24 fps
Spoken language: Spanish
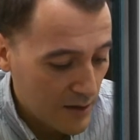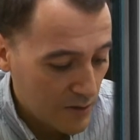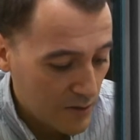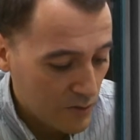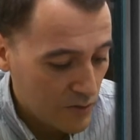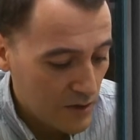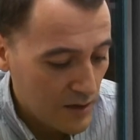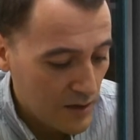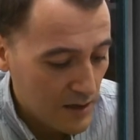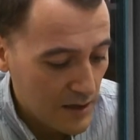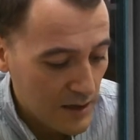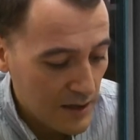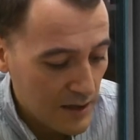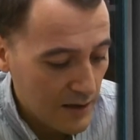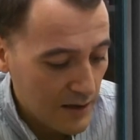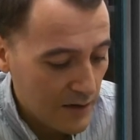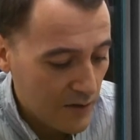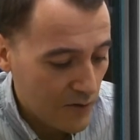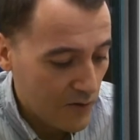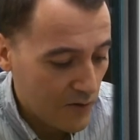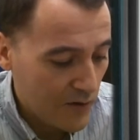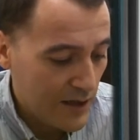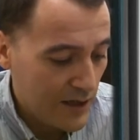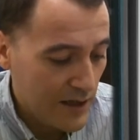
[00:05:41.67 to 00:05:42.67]
rutina
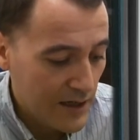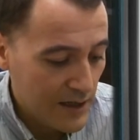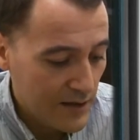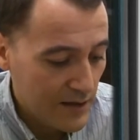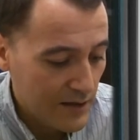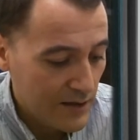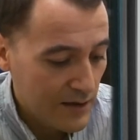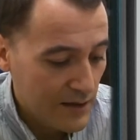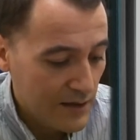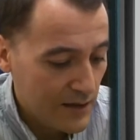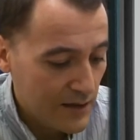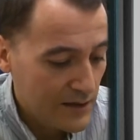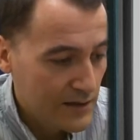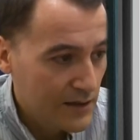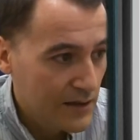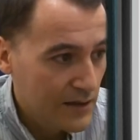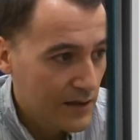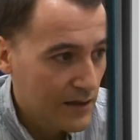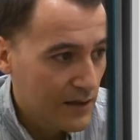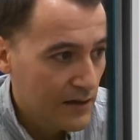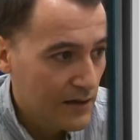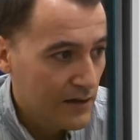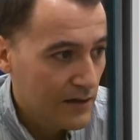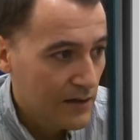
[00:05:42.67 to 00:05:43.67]
lo que hace es
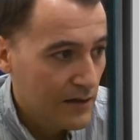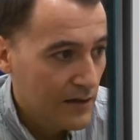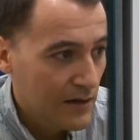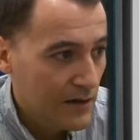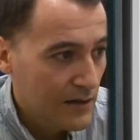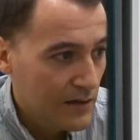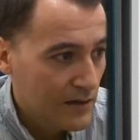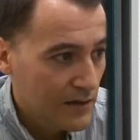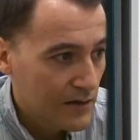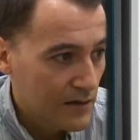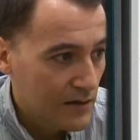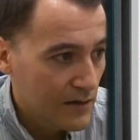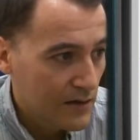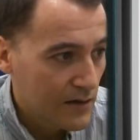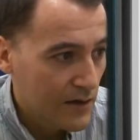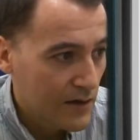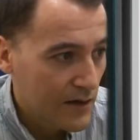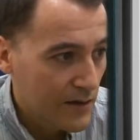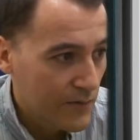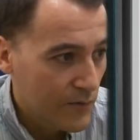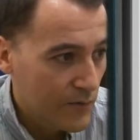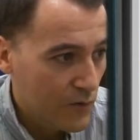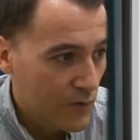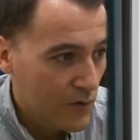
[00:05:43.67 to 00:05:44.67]
que
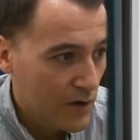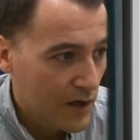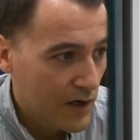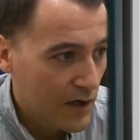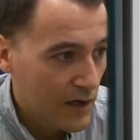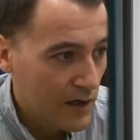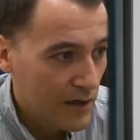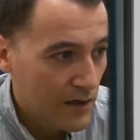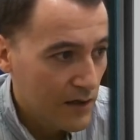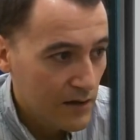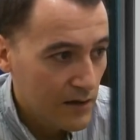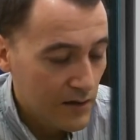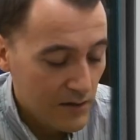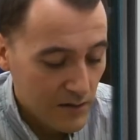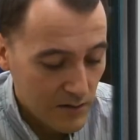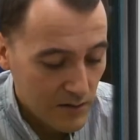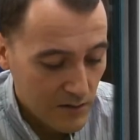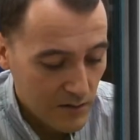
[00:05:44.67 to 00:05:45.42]
dibuja